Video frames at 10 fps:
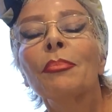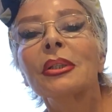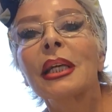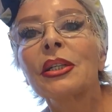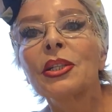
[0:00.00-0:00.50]

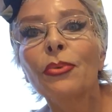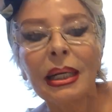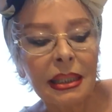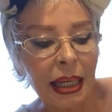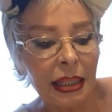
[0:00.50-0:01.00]

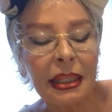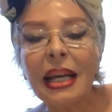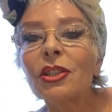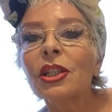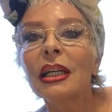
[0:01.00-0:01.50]
Posadziła
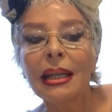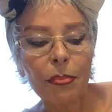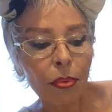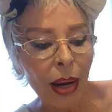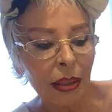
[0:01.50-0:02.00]
calineczkę
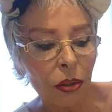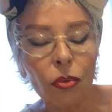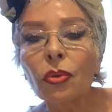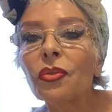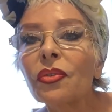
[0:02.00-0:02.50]
na
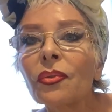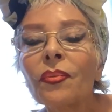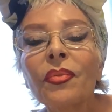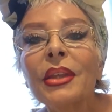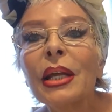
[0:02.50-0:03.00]
płatku
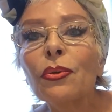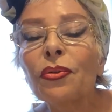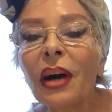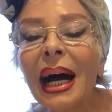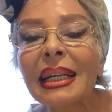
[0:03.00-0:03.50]

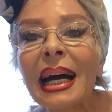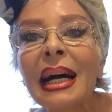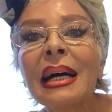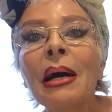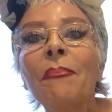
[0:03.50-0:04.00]
nenufara
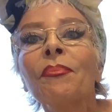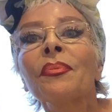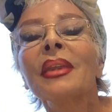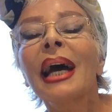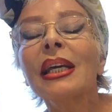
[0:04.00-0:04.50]

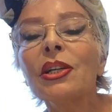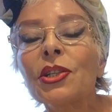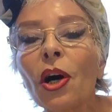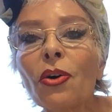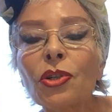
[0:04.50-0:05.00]
na
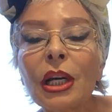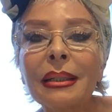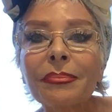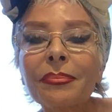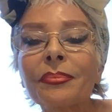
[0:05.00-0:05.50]
jeziorze